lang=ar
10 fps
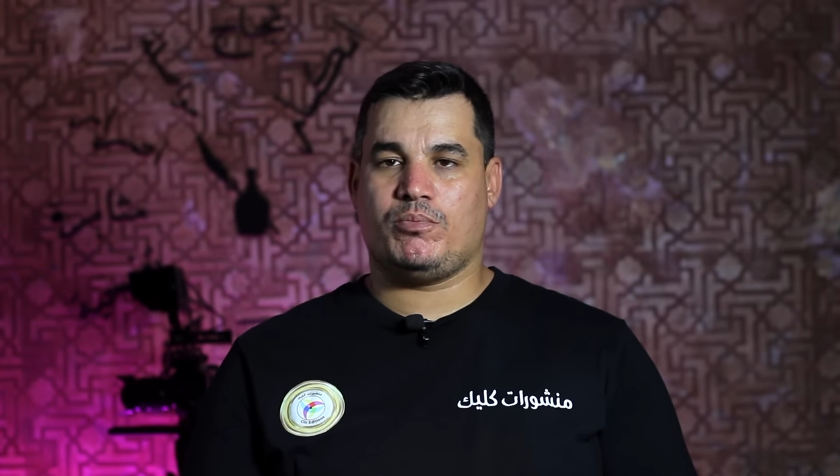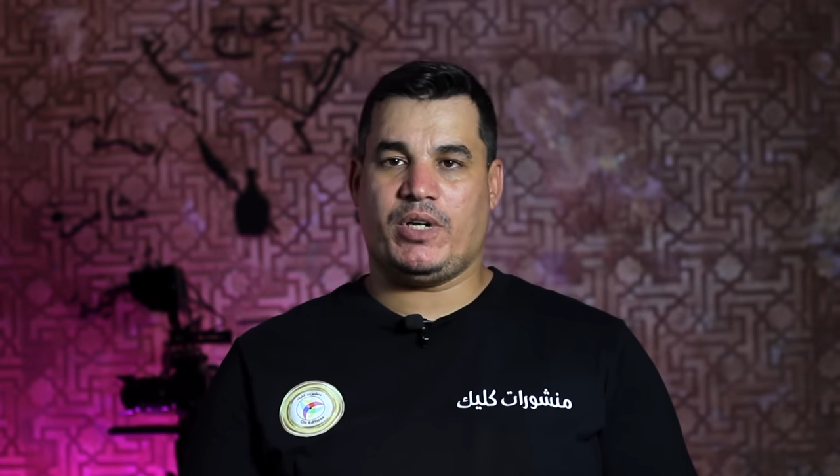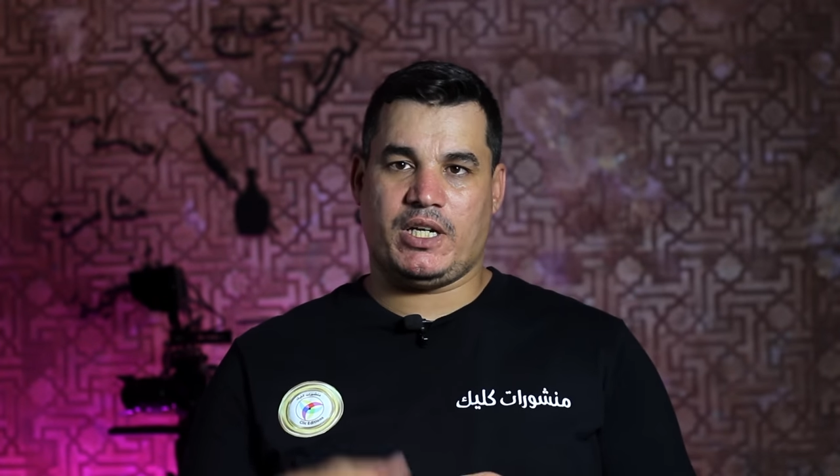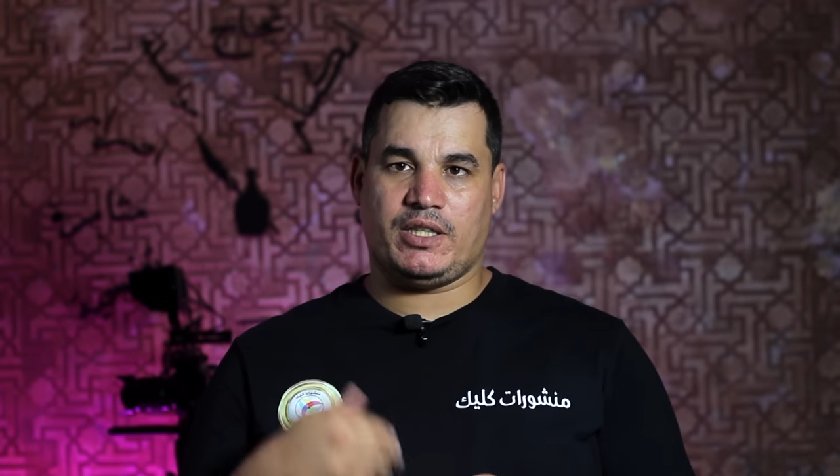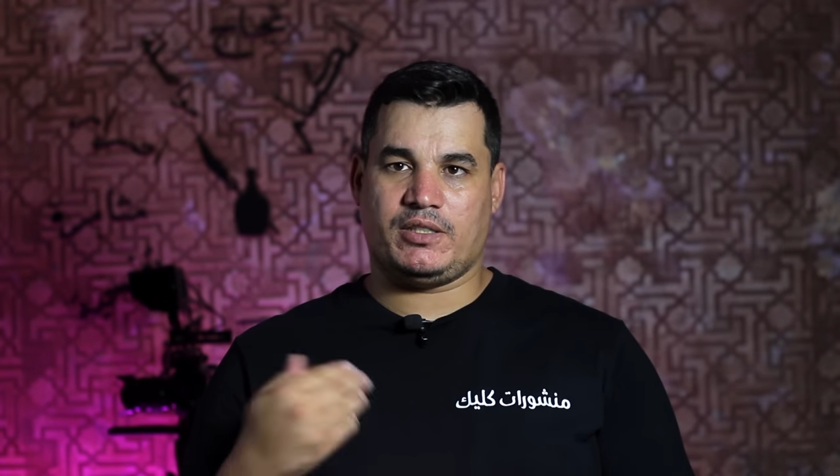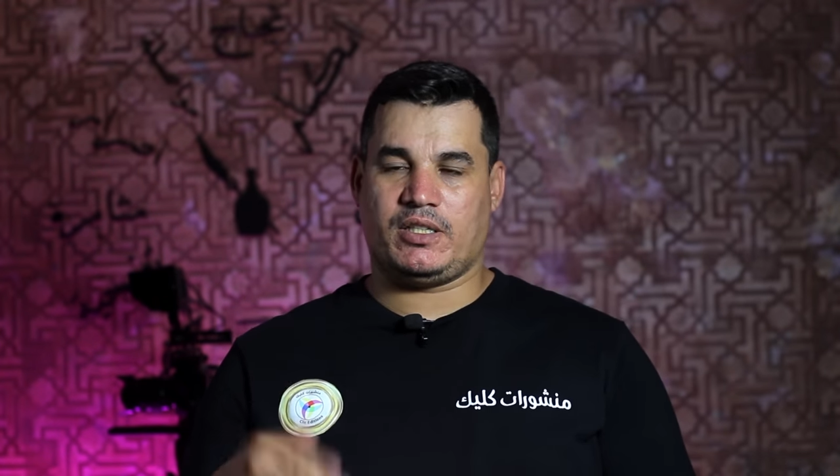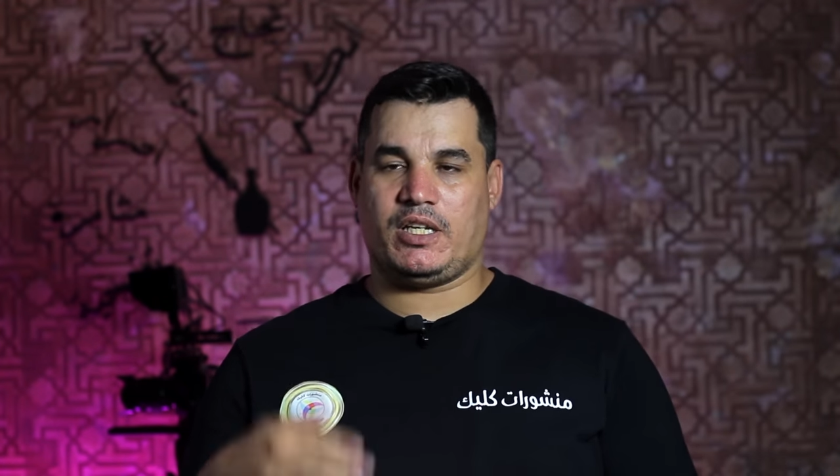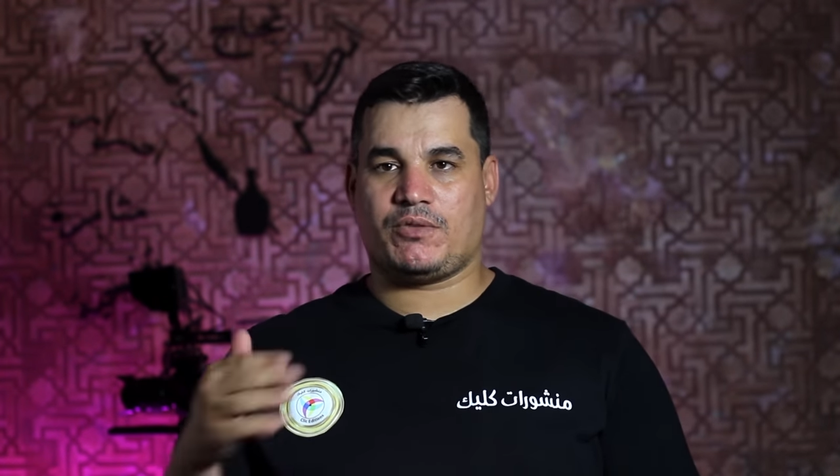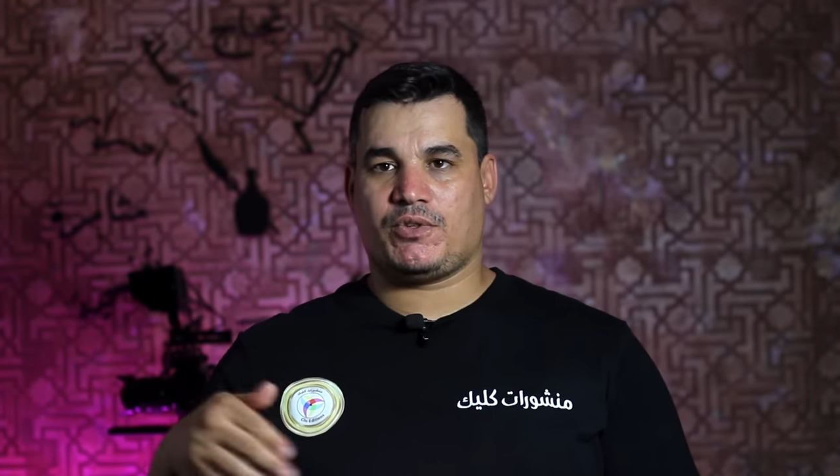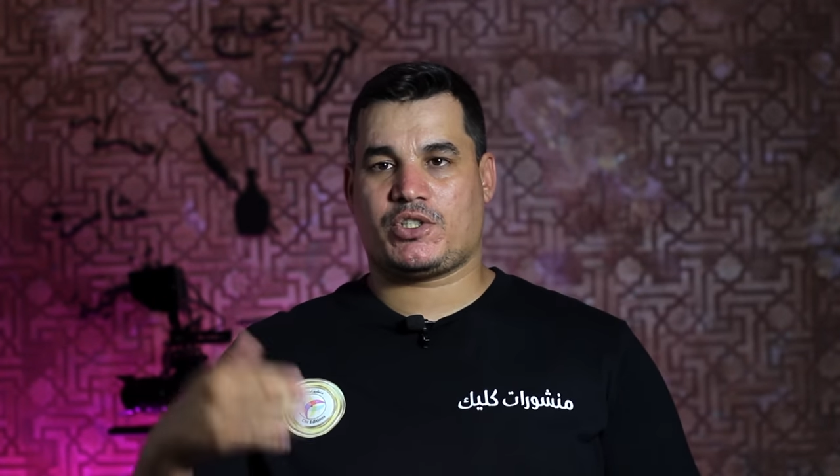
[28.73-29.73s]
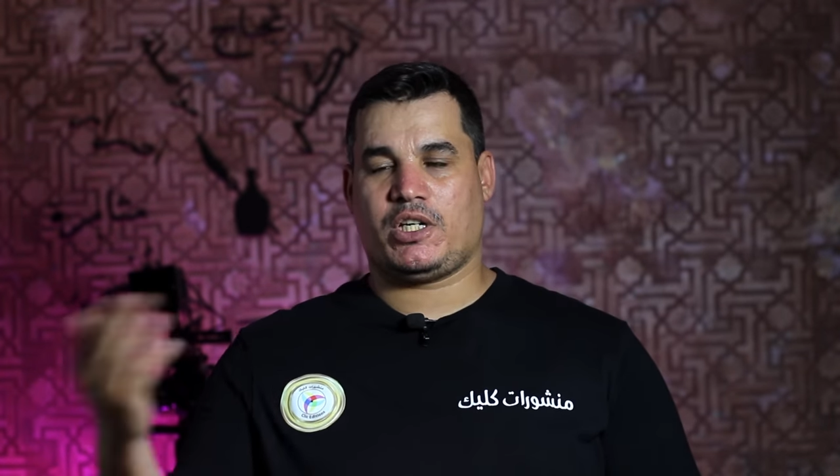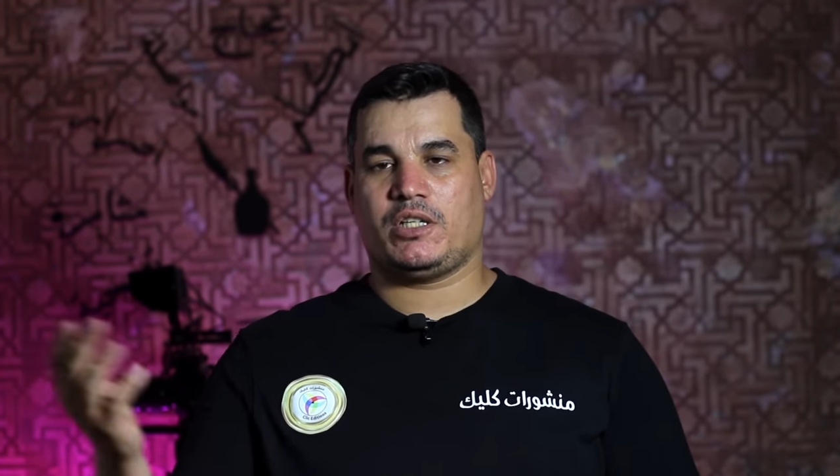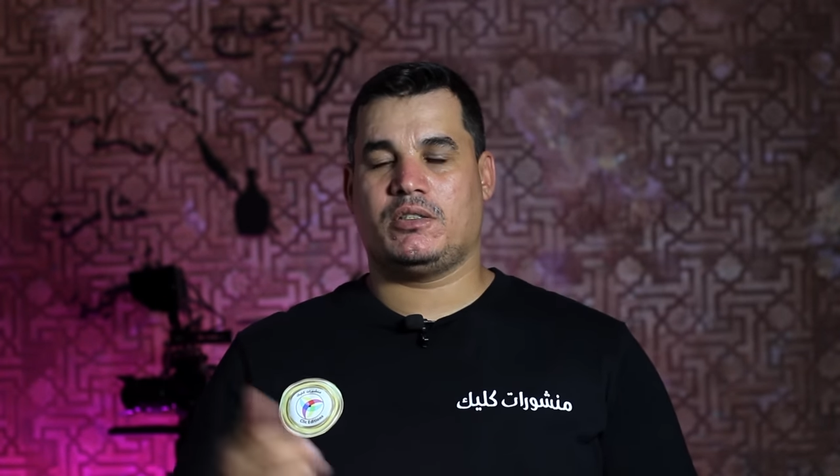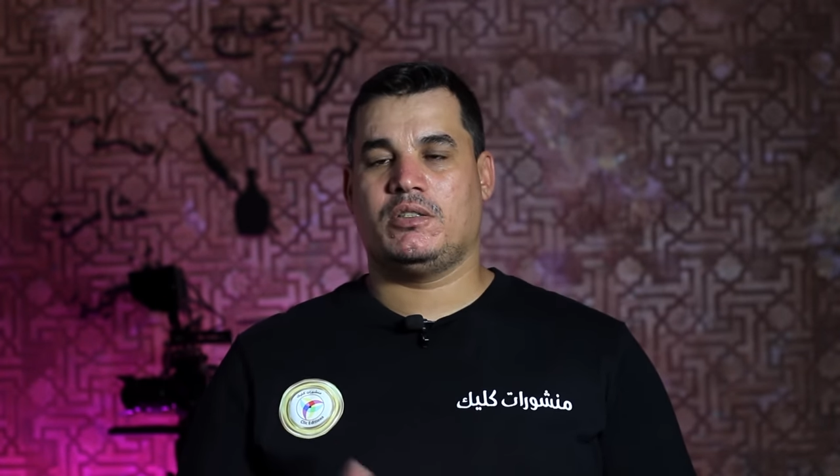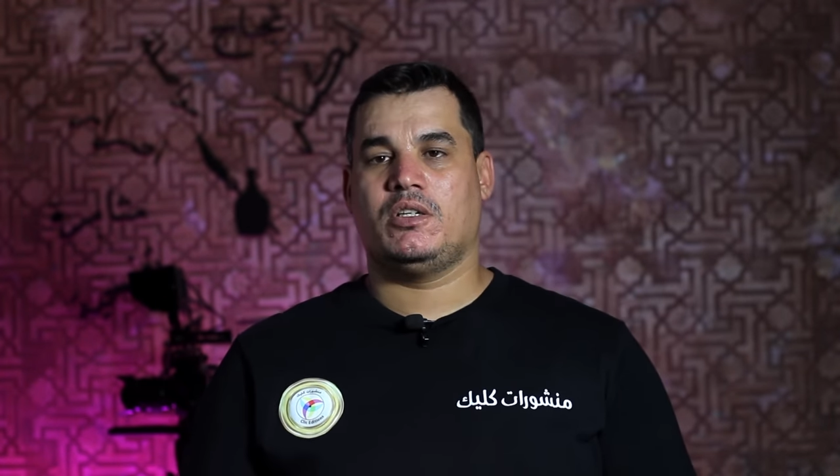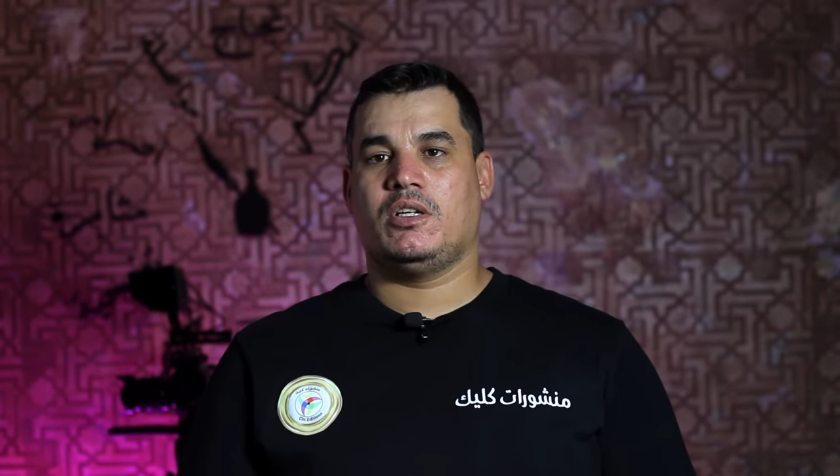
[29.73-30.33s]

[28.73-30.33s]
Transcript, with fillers: معنا هذه السنة كيفاش راح